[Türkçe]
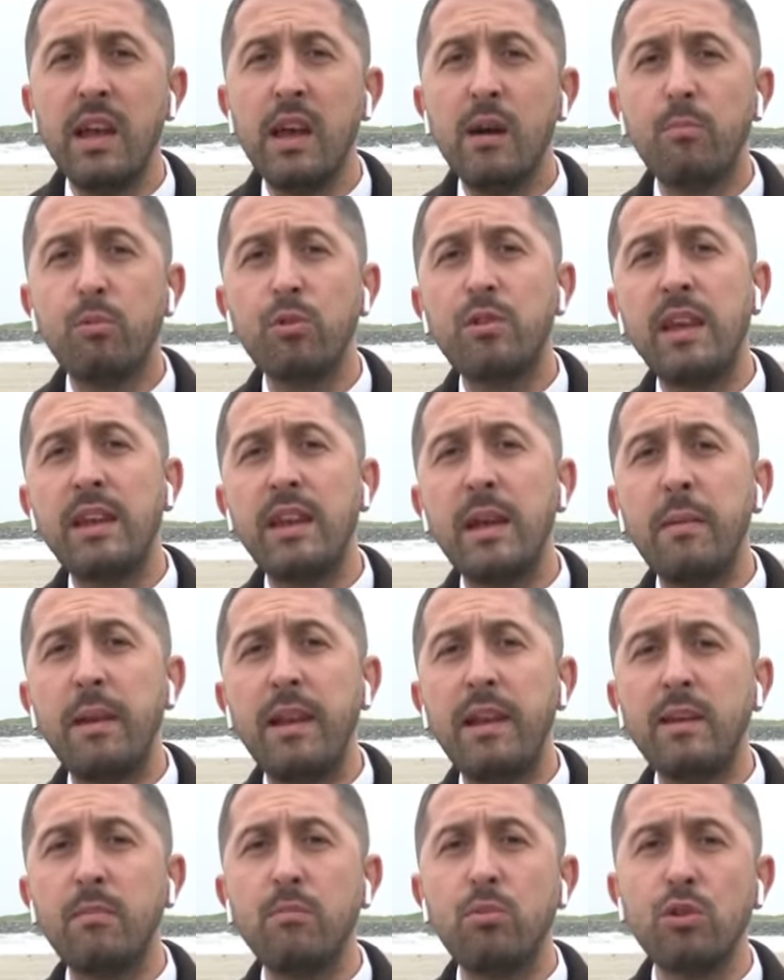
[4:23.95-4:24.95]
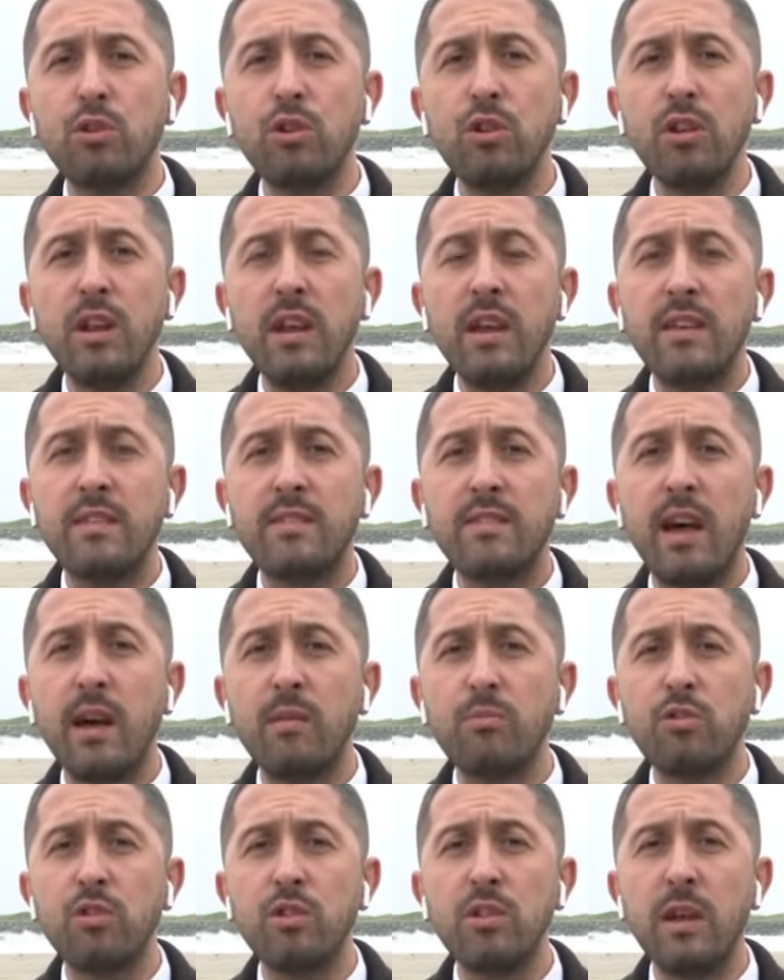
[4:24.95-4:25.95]
Bu denemelerin bugün
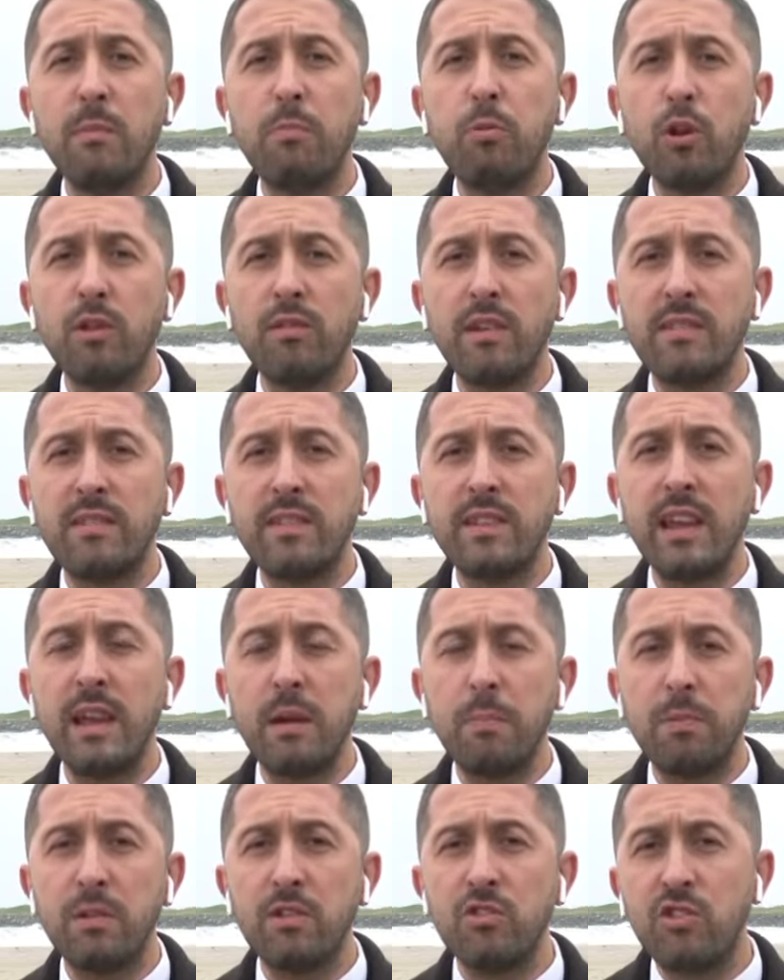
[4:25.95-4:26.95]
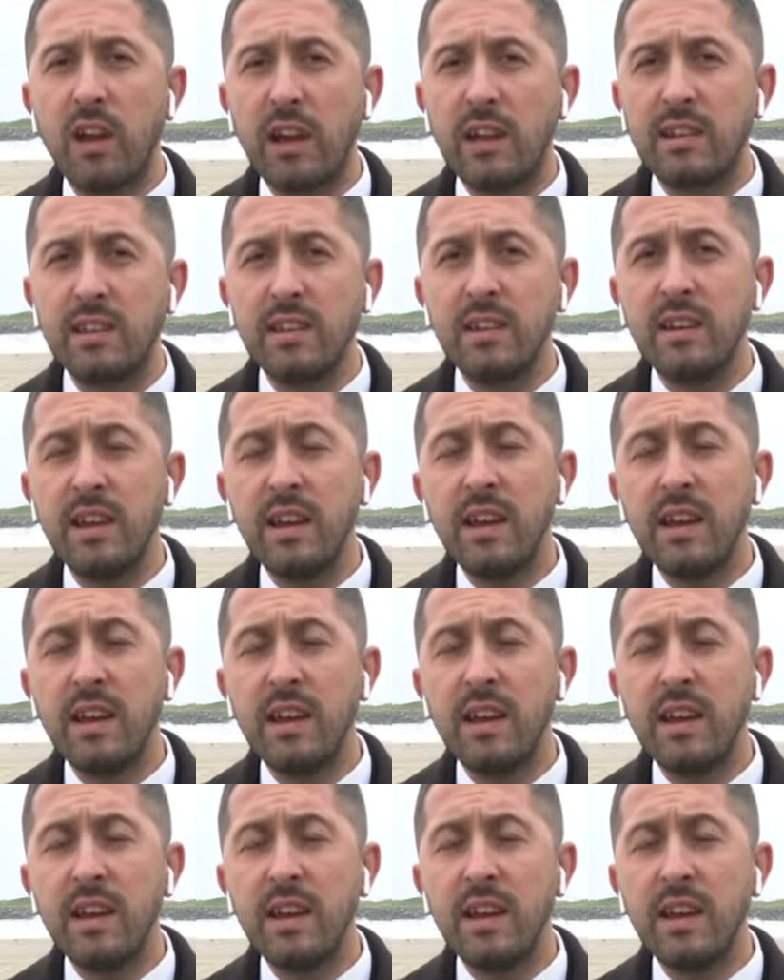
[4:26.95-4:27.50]
Samsun'da provası da yapılacaktır.